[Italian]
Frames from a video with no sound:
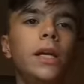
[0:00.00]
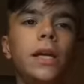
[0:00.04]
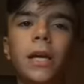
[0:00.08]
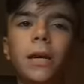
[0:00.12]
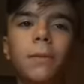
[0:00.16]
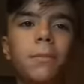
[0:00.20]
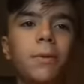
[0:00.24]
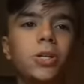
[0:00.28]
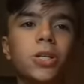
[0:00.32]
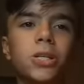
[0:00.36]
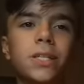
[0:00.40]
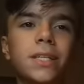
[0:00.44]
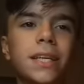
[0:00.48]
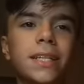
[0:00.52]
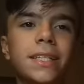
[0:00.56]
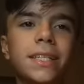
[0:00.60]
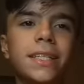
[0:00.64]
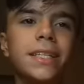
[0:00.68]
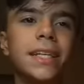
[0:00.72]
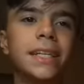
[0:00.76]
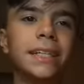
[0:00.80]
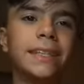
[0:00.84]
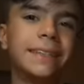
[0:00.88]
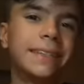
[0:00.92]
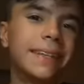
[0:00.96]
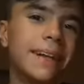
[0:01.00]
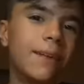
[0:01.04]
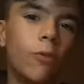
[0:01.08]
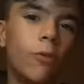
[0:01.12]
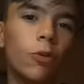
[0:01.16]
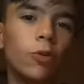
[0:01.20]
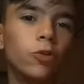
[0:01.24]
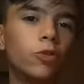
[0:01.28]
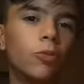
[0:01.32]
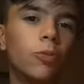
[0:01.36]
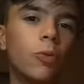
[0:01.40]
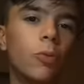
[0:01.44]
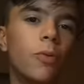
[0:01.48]
il Manchester City ha
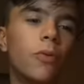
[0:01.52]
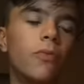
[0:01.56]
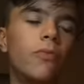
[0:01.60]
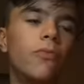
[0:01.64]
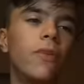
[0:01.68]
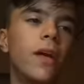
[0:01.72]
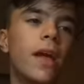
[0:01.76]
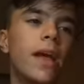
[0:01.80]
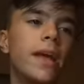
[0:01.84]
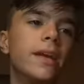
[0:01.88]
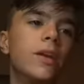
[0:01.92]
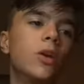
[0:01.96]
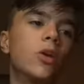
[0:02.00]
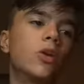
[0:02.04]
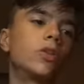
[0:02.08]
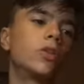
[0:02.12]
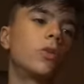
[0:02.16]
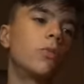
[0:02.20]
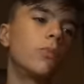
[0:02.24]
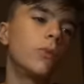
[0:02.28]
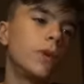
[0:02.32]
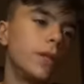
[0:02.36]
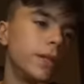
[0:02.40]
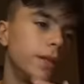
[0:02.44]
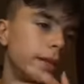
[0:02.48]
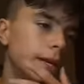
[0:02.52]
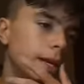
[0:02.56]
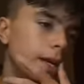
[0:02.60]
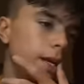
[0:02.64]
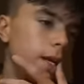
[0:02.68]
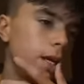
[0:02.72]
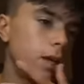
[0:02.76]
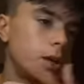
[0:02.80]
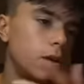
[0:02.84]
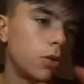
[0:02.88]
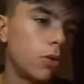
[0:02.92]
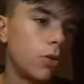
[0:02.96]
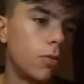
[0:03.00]
travolto proprio il Feyenoord, quindi
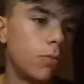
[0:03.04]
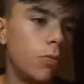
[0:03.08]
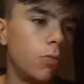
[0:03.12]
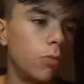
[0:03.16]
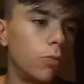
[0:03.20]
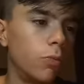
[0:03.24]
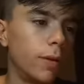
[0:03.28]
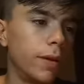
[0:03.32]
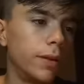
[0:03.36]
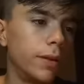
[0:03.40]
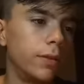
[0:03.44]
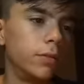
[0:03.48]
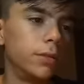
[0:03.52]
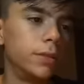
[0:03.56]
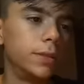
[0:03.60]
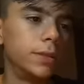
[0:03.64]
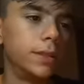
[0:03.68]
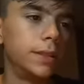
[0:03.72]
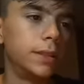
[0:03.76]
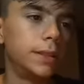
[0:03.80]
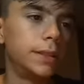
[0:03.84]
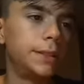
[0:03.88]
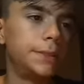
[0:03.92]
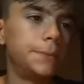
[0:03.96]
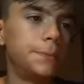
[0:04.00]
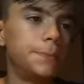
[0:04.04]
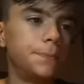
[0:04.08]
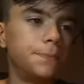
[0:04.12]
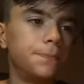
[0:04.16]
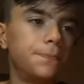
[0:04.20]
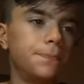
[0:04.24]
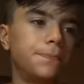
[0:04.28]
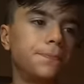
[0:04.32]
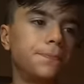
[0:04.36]
comunque non...